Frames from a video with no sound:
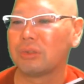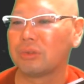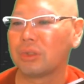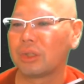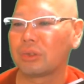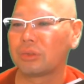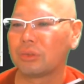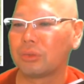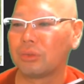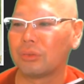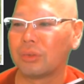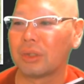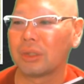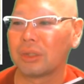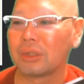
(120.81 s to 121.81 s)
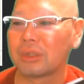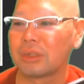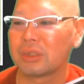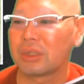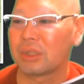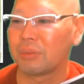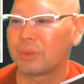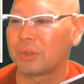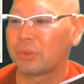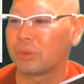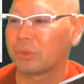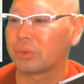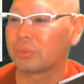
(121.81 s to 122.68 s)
そんなとこは喋っとって